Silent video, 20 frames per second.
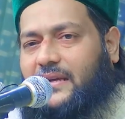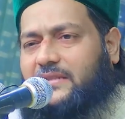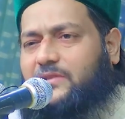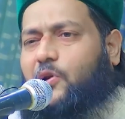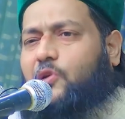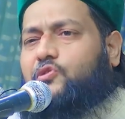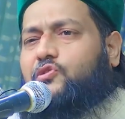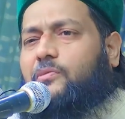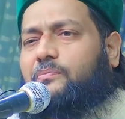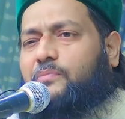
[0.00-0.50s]

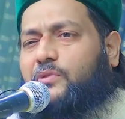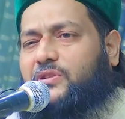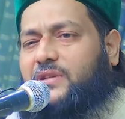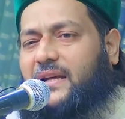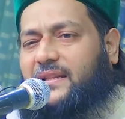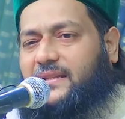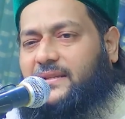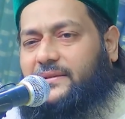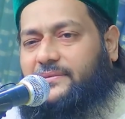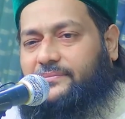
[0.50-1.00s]
এটা অসভ্য
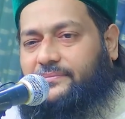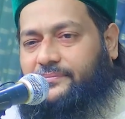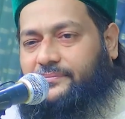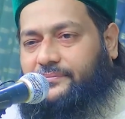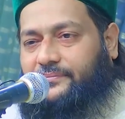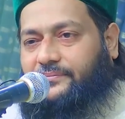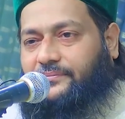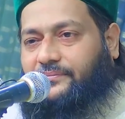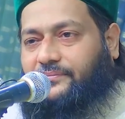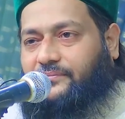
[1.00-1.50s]
জাতি
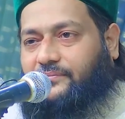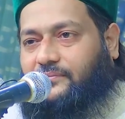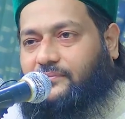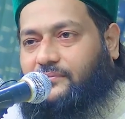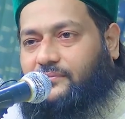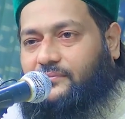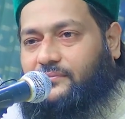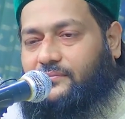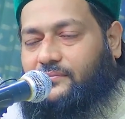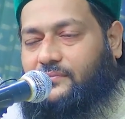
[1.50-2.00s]

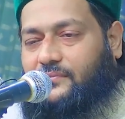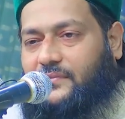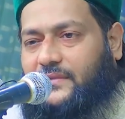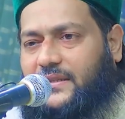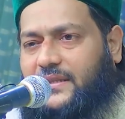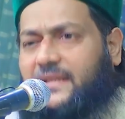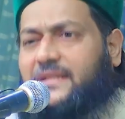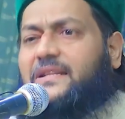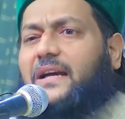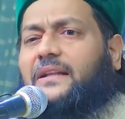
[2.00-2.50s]

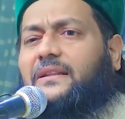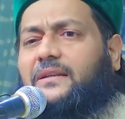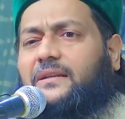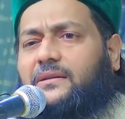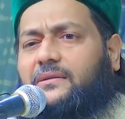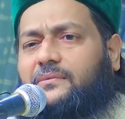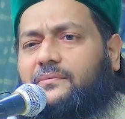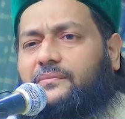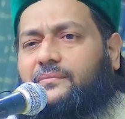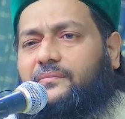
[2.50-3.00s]
কি জাতি